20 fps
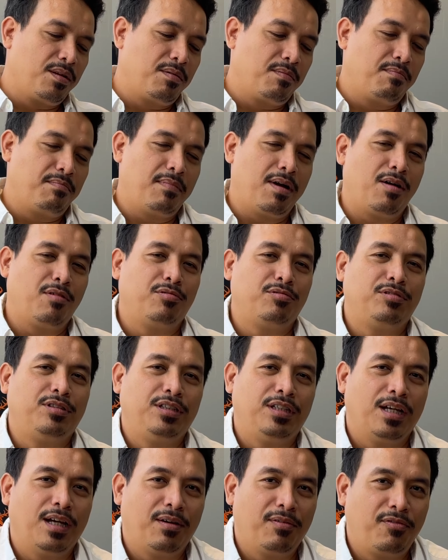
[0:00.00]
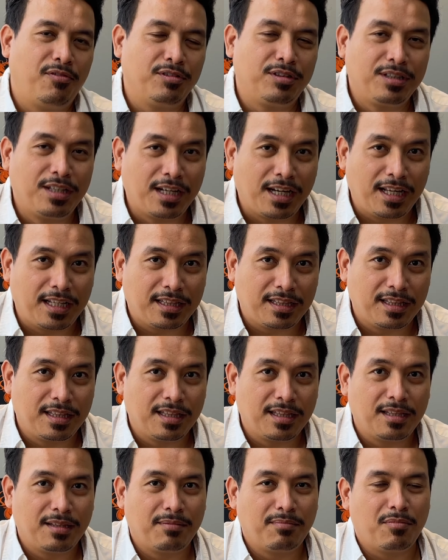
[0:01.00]
mau dia food grade
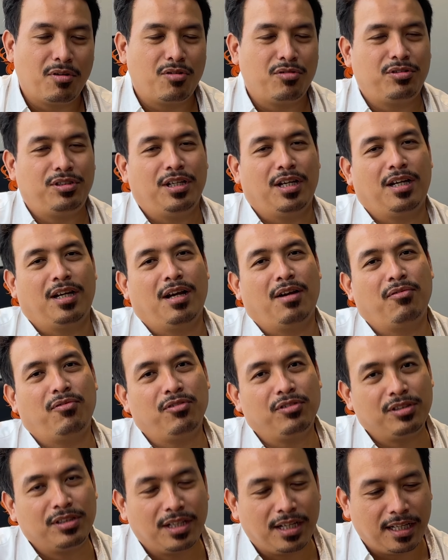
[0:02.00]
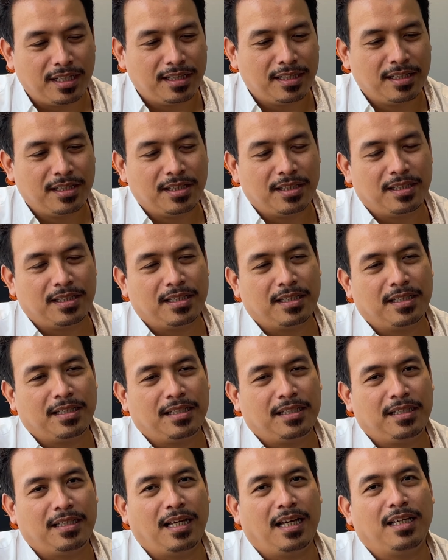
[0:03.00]
mau dia nggak food grade
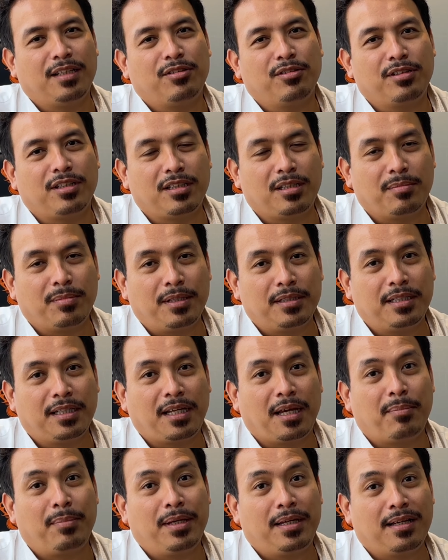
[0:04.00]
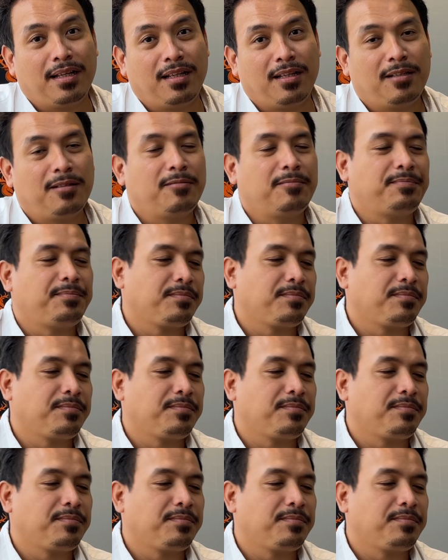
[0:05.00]
ya itu tetap aja chemical